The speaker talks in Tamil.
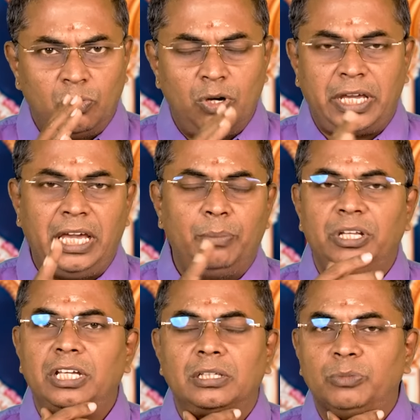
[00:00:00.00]
ஓகே
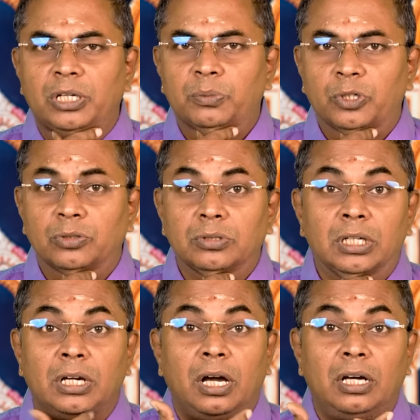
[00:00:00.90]
அப்படிங்கிறது மாதிரி போயிடும்
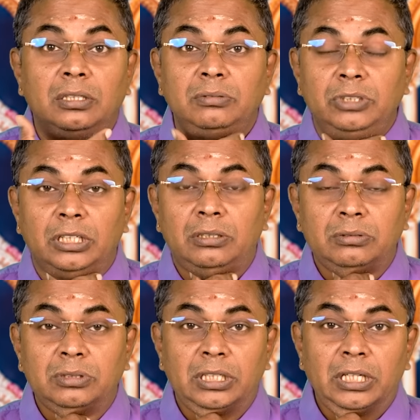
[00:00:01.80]
ஆனால் ஆறும்
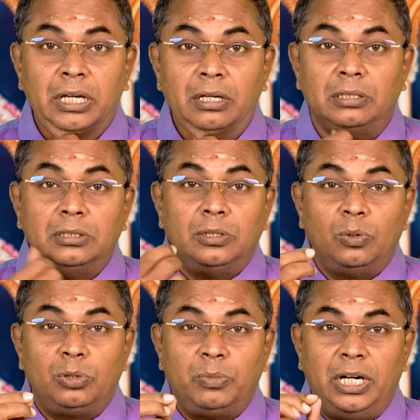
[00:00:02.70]
எட்டும் இருக்கே
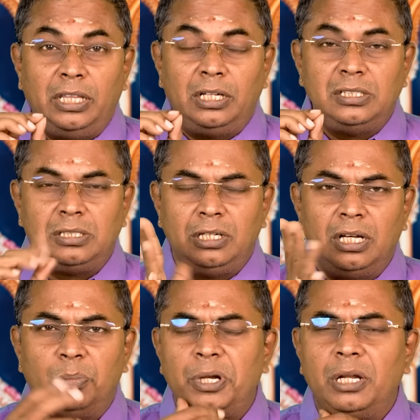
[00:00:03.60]
ஒரு மனிதனை
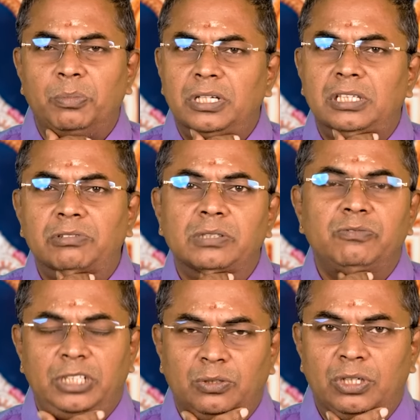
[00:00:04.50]
சின்ன பின்னப்படுத்தி
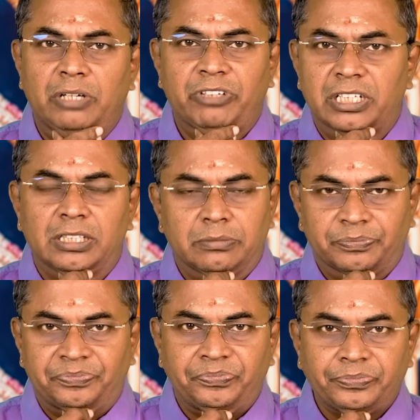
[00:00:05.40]
விடும் விதி கொண்ட வீடுகள்
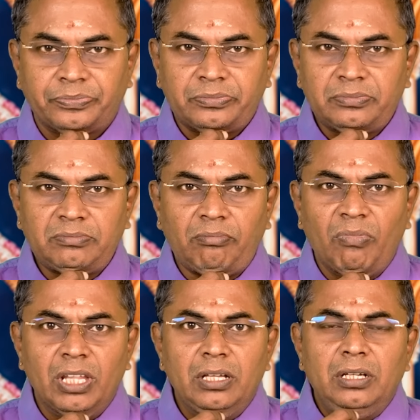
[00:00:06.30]

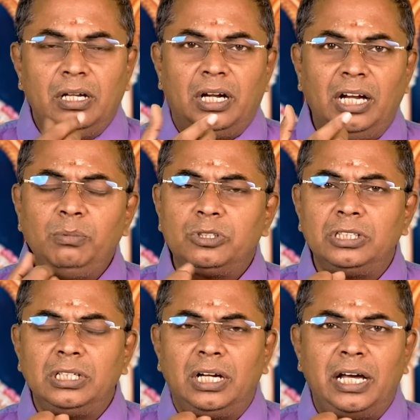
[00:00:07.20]

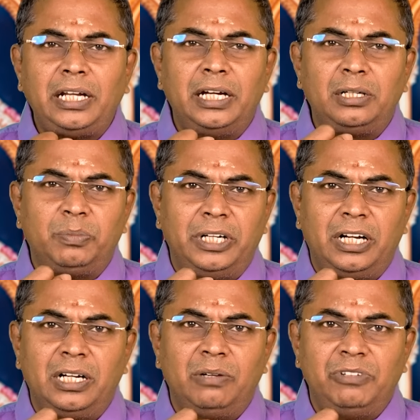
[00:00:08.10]
காலபுருஷனுக்கு ஆறு எட்டு
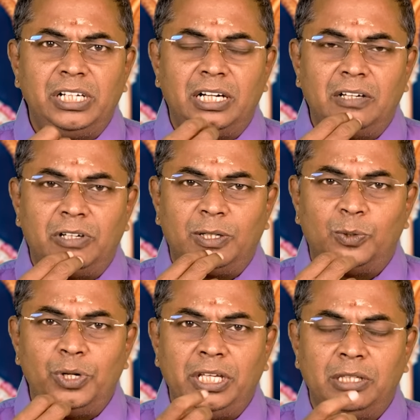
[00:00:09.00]
பன்னிரெண்டாம் வீடுகளாக
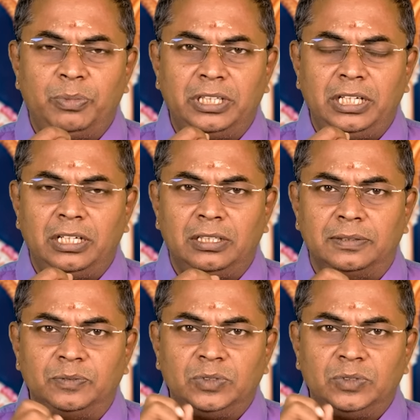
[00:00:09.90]
வரக்கூடியது பார்த்திங்கன்னா